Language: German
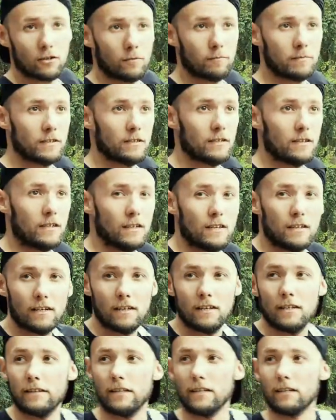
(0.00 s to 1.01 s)
kommt,
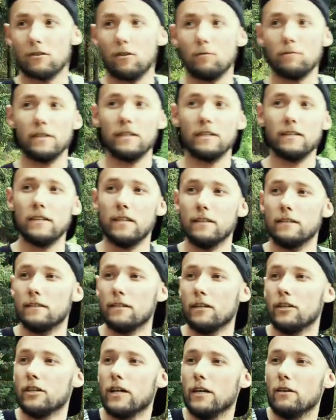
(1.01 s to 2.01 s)
dann kommt ihr jetzt hier an
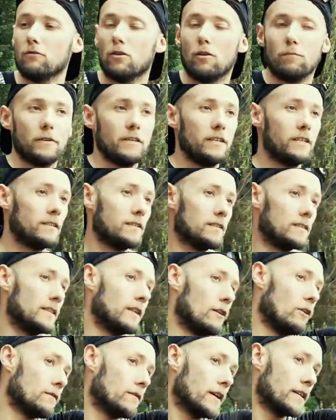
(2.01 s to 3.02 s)
diese Entscheidung, ob ihr
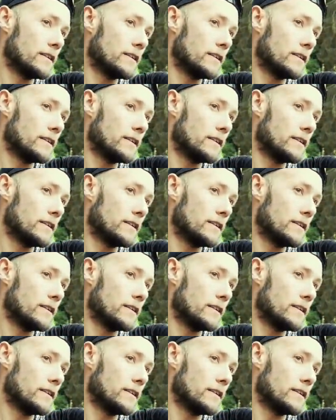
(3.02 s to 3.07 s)
dort